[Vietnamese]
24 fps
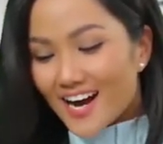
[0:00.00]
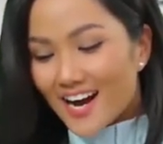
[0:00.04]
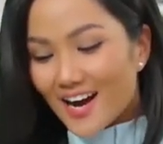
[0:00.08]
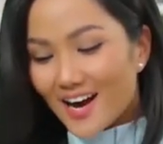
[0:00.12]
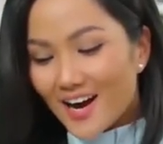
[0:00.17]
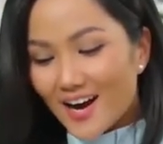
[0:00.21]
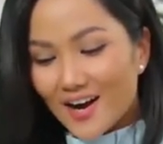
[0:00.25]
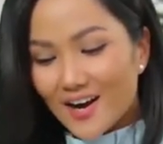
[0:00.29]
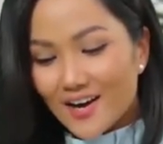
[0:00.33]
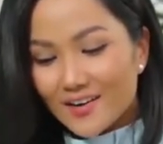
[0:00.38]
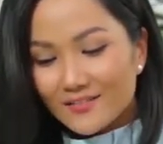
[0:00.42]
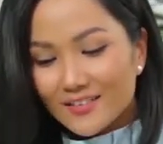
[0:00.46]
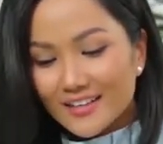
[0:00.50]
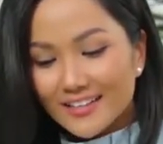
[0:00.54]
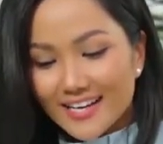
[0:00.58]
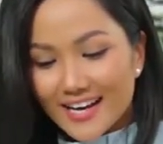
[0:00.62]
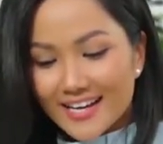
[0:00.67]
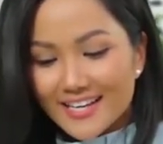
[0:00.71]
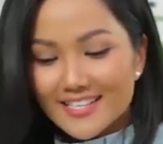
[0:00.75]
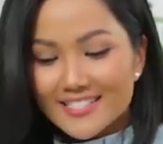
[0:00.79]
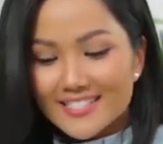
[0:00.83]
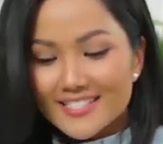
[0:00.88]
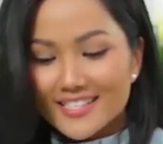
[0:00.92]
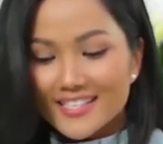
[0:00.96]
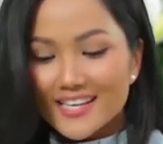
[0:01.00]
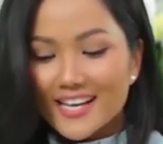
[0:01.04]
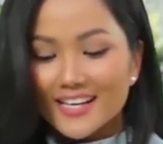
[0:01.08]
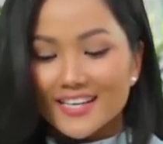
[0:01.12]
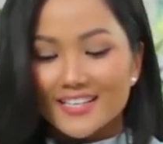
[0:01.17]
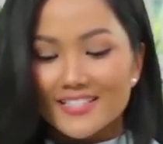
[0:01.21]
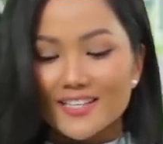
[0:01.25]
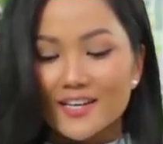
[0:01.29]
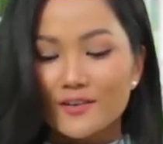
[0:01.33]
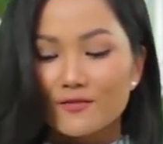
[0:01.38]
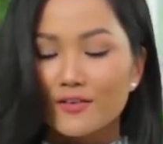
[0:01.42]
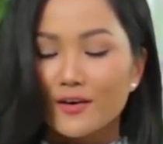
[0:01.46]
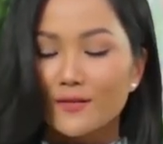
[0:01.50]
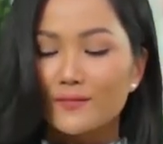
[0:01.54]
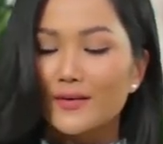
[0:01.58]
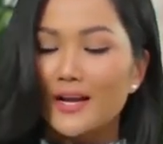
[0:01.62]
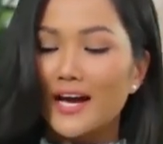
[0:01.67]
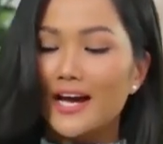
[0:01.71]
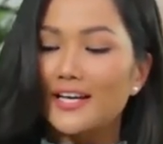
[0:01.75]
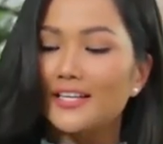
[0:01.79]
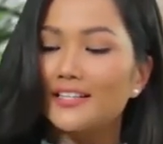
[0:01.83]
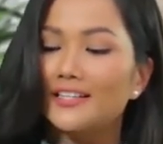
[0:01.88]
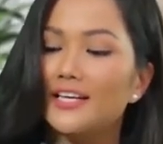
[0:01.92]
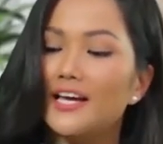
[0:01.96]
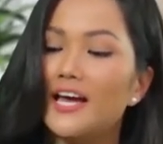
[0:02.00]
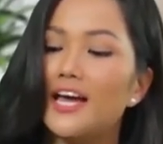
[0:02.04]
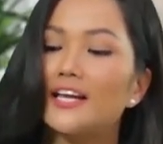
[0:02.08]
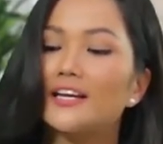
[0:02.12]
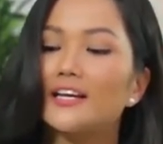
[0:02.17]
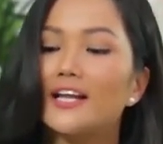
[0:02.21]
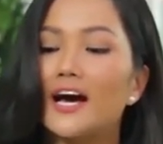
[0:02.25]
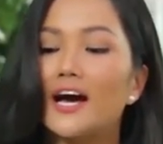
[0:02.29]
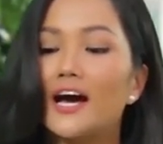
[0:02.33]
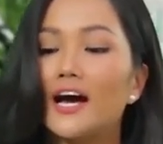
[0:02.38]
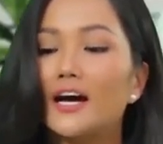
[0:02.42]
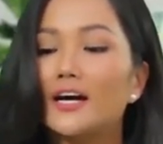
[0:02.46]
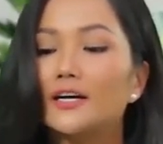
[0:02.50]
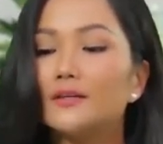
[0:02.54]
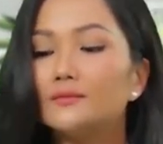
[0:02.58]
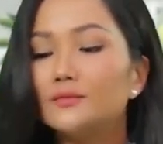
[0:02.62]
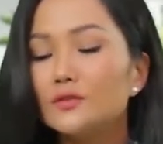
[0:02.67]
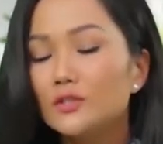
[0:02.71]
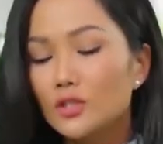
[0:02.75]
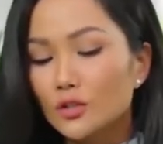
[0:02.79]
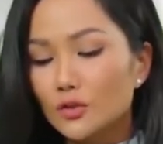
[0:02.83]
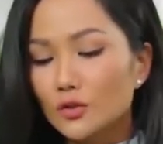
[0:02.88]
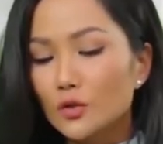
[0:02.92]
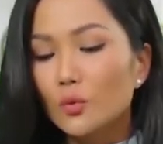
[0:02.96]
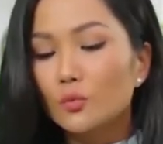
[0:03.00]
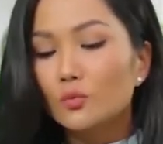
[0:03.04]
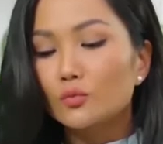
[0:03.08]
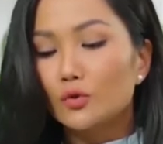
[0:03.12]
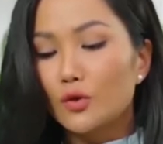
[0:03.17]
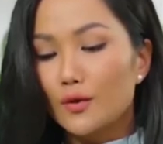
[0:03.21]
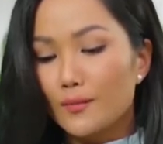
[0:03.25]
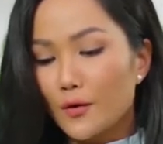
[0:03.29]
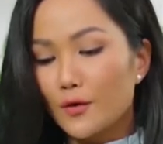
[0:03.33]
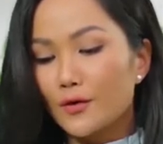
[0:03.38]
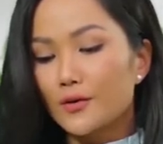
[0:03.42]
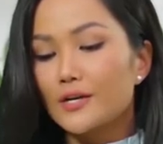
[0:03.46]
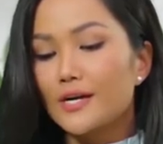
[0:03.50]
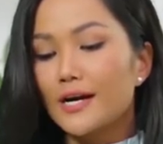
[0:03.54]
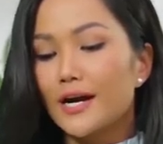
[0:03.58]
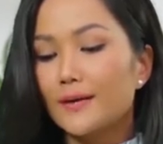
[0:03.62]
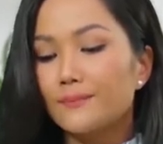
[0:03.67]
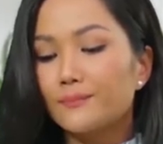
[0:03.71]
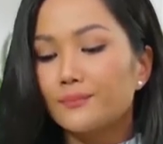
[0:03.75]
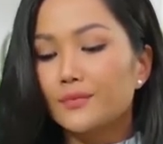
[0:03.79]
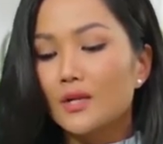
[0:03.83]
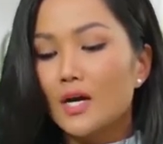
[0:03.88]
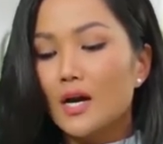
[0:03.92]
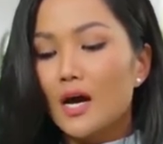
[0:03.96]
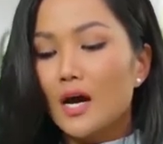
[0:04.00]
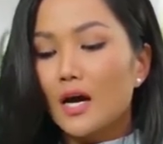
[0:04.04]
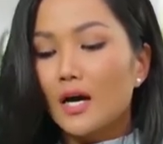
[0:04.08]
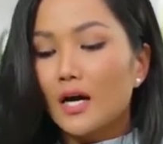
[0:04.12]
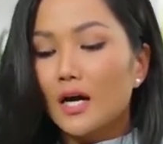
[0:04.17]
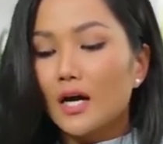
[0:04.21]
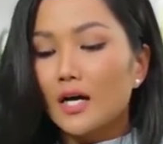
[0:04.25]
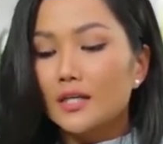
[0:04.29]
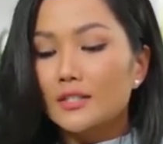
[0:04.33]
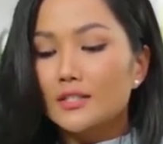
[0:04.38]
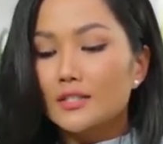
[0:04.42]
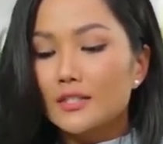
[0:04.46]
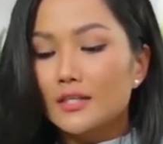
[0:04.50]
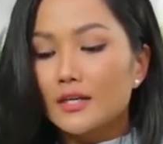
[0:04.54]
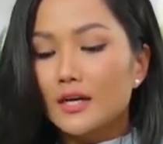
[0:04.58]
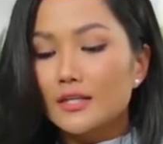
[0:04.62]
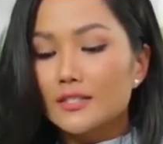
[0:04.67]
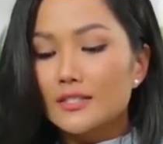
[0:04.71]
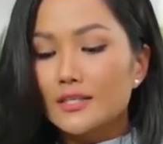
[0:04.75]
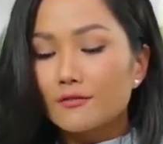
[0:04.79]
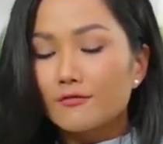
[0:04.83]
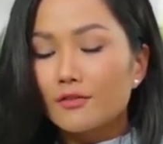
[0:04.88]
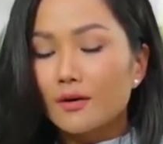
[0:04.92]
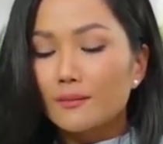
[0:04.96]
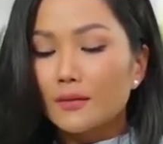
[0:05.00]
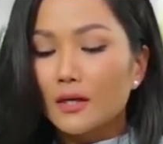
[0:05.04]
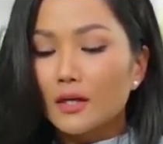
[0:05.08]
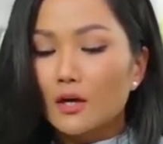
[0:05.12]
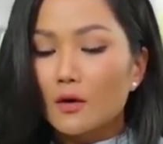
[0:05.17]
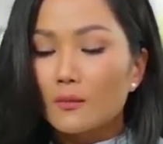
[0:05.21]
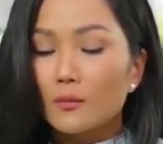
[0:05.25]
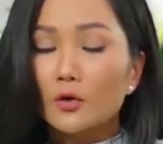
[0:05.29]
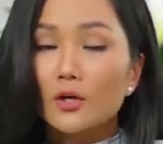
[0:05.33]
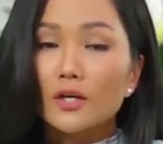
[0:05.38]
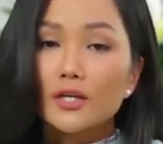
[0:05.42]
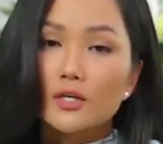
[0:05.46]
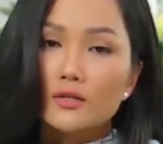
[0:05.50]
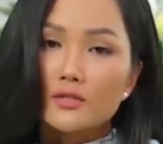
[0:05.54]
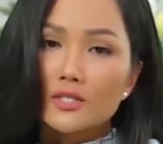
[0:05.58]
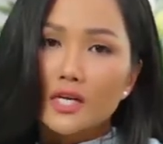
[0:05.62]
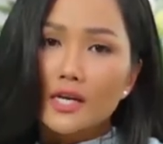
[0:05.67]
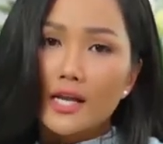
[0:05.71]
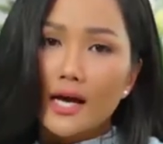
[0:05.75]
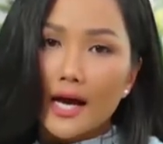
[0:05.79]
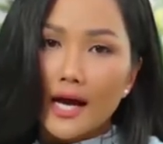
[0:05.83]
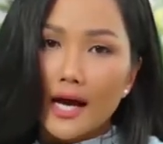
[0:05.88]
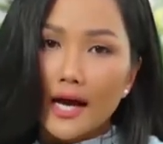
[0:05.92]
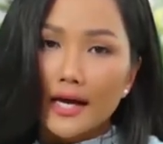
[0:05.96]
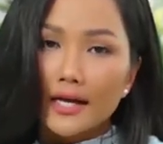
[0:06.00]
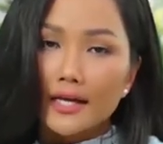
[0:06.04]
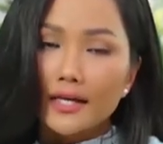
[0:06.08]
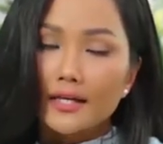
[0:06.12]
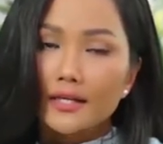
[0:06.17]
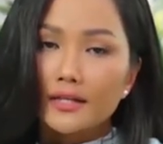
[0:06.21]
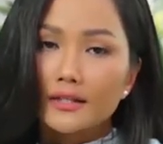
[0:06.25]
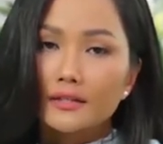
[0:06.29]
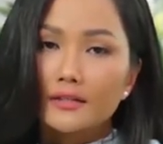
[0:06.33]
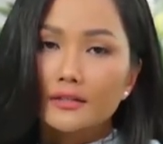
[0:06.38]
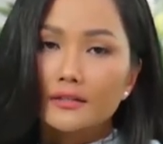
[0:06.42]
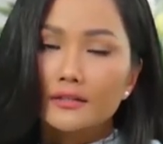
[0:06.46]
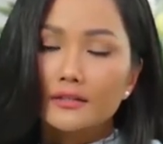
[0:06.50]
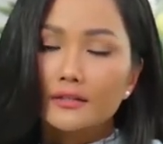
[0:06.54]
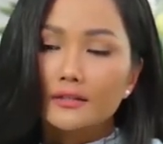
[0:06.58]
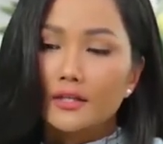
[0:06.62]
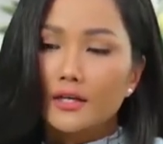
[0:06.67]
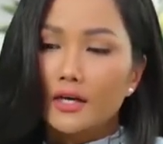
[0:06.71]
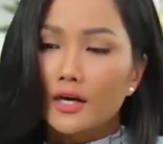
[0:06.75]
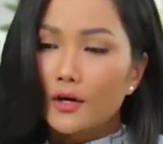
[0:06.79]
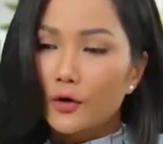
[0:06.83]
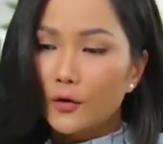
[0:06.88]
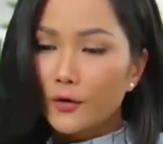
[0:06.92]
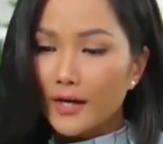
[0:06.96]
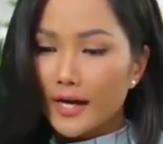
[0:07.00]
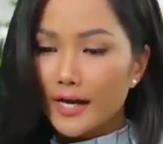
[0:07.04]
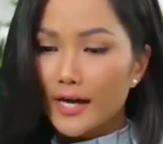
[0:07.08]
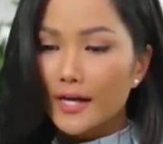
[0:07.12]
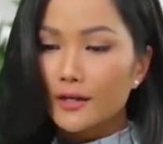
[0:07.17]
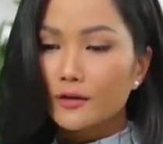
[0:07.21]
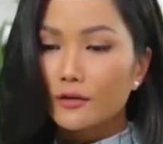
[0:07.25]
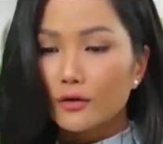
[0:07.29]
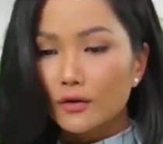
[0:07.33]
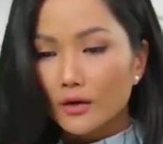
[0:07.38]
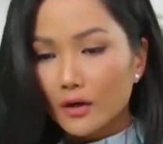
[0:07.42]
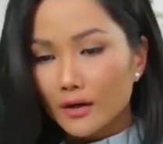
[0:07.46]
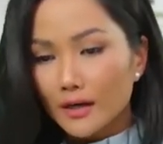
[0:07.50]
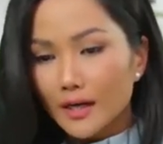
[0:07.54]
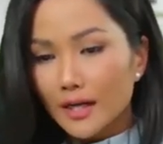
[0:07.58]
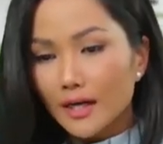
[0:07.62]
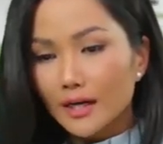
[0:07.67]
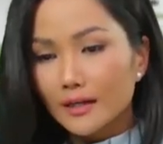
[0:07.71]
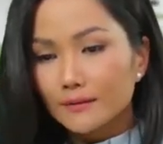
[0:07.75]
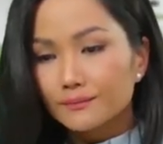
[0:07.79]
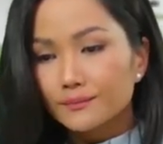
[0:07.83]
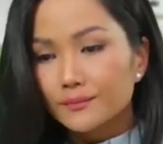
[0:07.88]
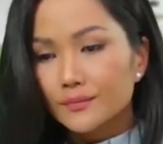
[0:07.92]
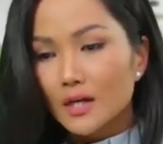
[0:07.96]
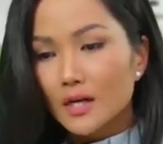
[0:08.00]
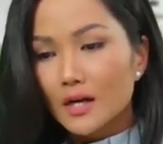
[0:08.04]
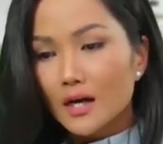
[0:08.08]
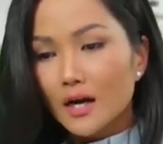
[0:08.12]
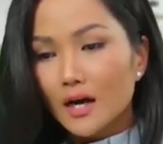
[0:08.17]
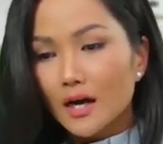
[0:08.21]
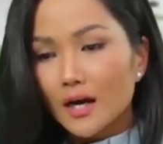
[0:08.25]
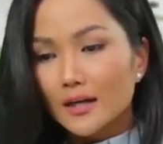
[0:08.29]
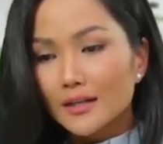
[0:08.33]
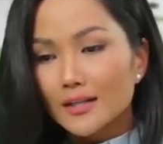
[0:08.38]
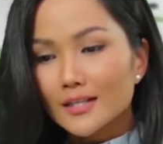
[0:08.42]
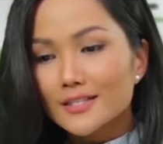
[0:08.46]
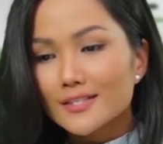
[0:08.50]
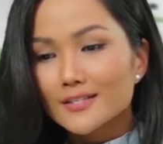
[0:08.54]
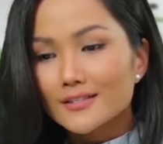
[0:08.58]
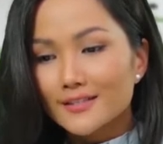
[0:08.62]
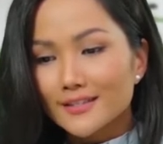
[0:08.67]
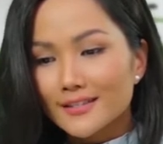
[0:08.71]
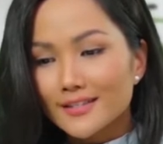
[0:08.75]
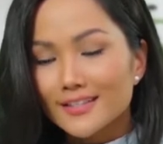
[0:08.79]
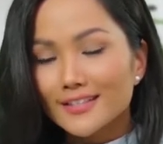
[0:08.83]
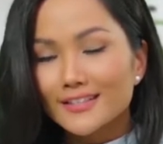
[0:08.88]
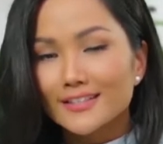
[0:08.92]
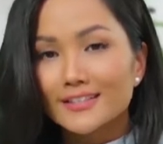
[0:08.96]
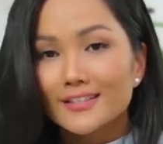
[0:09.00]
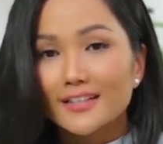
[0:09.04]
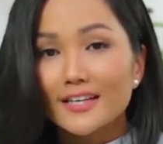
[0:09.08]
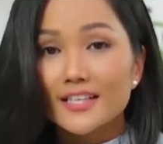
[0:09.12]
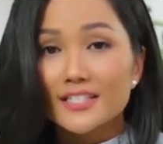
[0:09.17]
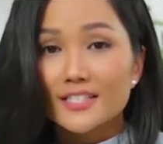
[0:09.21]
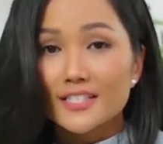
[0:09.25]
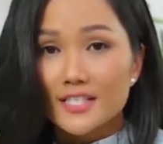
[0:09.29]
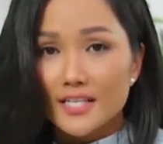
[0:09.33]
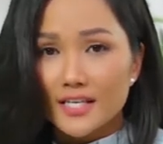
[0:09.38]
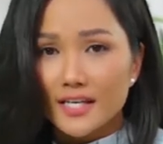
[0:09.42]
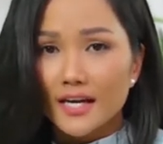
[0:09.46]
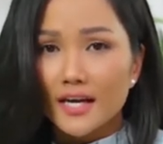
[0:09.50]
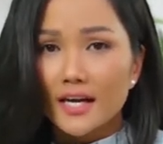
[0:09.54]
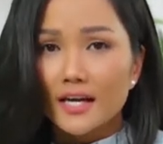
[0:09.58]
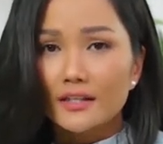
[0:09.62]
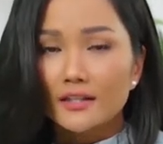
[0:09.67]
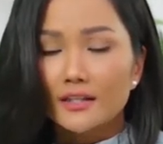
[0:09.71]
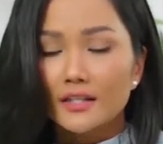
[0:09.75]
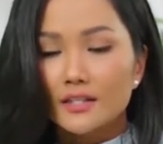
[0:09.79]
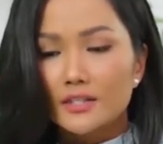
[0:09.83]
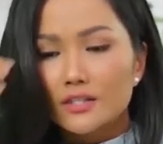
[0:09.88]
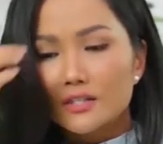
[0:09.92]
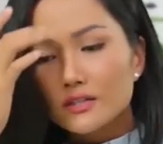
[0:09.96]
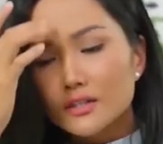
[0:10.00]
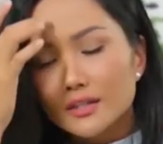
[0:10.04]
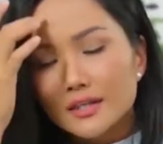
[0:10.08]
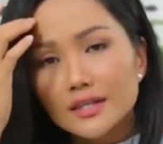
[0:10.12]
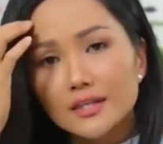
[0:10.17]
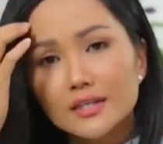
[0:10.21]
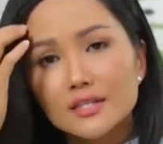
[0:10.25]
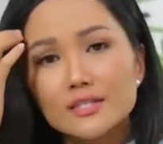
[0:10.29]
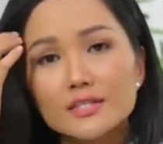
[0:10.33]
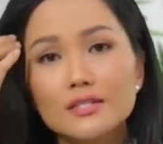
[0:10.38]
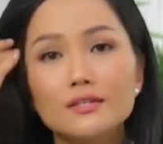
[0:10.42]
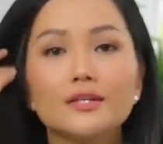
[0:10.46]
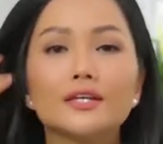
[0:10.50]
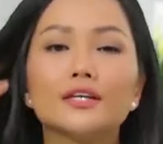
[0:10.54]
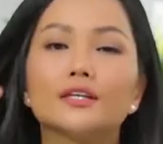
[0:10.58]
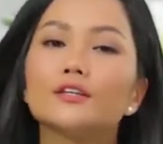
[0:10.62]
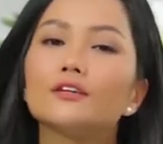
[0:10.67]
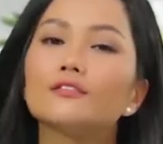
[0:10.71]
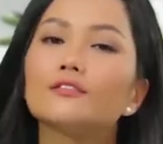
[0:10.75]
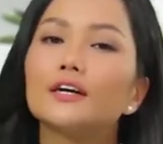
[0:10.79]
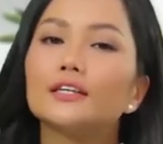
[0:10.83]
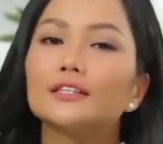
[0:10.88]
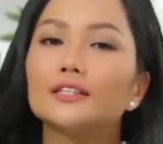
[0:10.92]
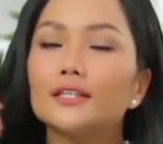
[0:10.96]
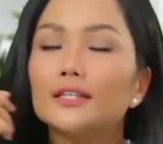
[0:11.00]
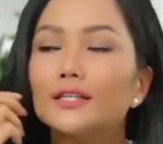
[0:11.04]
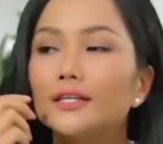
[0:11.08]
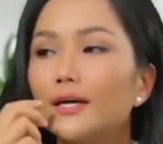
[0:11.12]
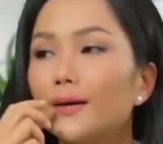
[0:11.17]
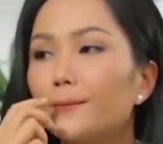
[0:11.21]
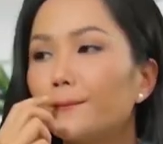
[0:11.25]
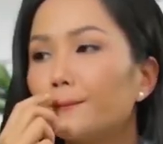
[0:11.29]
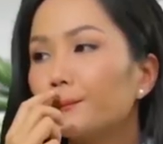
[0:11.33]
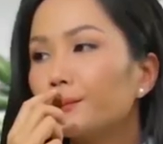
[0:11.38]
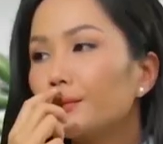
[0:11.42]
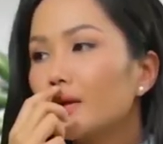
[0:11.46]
à, và đấy chính là cái sản phẩm này thì hen đã sử dụng rồi mọi người ạ à, à, sản phẩm này có một cái điều rất là hay hồi nãy hen có nói là à, đi sự kiện được các anh chị khen thì trước khi đi sự kiện như vậy thì